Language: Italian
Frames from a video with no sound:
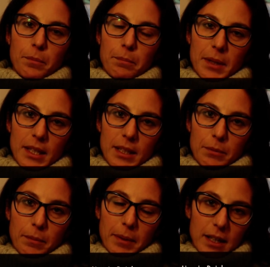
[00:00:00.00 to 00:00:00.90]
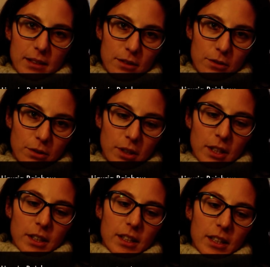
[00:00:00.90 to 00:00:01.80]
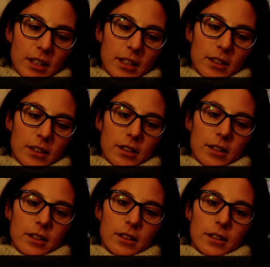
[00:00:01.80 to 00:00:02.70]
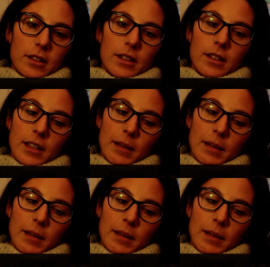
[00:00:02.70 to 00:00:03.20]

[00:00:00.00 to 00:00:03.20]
minimo passo che eh,